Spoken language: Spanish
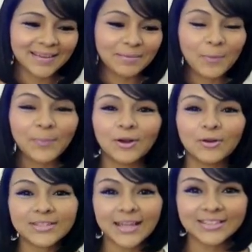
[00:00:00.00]
y bueno,
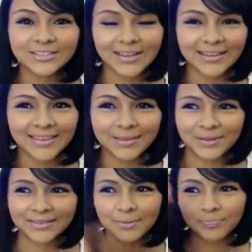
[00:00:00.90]
pero ya estoy aquí de
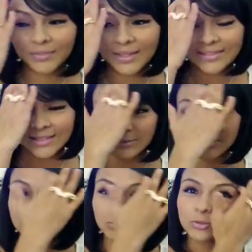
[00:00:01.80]
vuelta haciendo
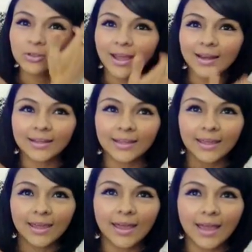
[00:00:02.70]
este tutorial
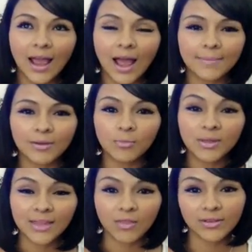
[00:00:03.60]
que había
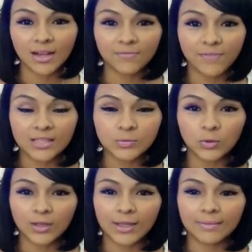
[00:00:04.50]
comentado en el
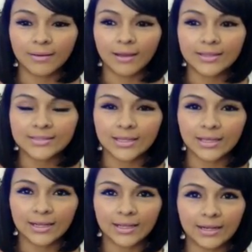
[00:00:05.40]
Facebook que iba a
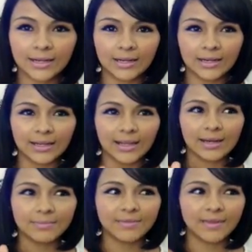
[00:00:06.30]
hacer el,
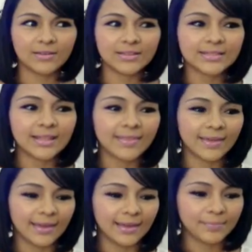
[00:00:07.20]
el video este
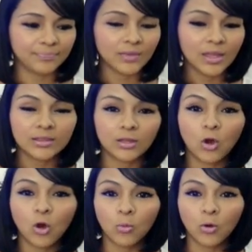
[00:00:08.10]
de,
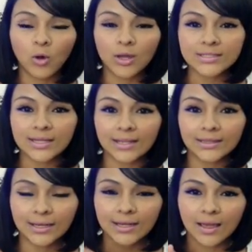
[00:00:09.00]
cómo hacer el
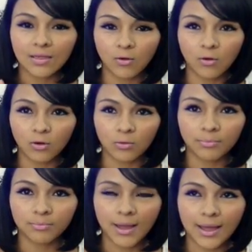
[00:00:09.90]
delineador
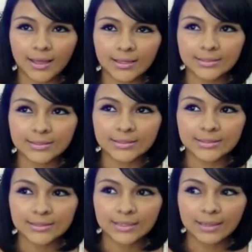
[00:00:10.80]
más
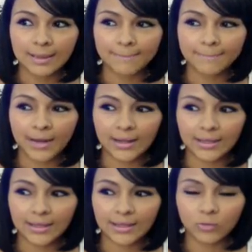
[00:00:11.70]

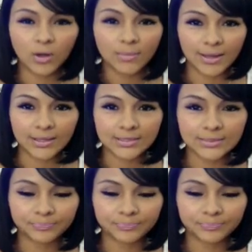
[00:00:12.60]
para que dure más